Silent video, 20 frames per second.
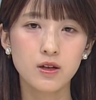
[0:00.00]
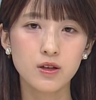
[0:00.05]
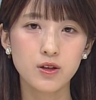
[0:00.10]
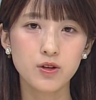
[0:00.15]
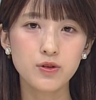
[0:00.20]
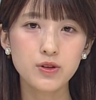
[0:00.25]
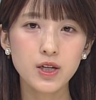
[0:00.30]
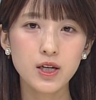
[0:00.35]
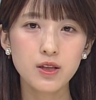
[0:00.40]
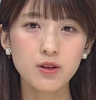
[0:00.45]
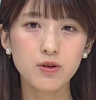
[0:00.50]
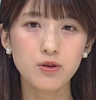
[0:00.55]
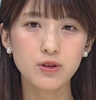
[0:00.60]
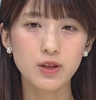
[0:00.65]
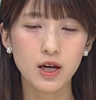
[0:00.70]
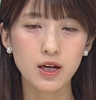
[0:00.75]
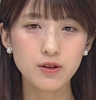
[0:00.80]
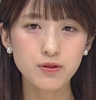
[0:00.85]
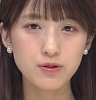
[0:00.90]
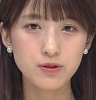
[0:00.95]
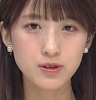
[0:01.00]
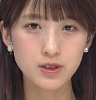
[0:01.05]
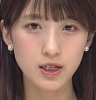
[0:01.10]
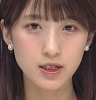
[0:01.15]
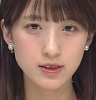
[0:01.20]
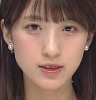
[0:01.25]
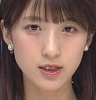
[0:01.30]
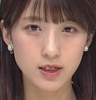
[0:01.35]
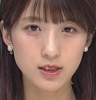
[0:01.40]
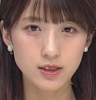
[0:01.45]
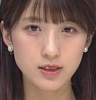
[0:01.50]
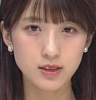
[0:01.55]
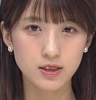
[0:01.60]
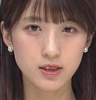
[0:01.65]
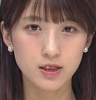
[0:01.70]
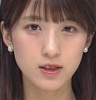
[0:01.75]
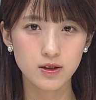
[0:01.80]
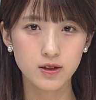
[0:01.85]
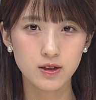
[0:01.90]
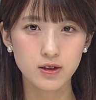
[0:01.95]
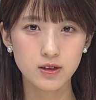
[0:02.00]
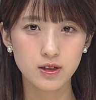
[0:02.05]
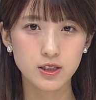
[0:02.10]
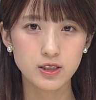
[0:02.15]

去年の台風で被災し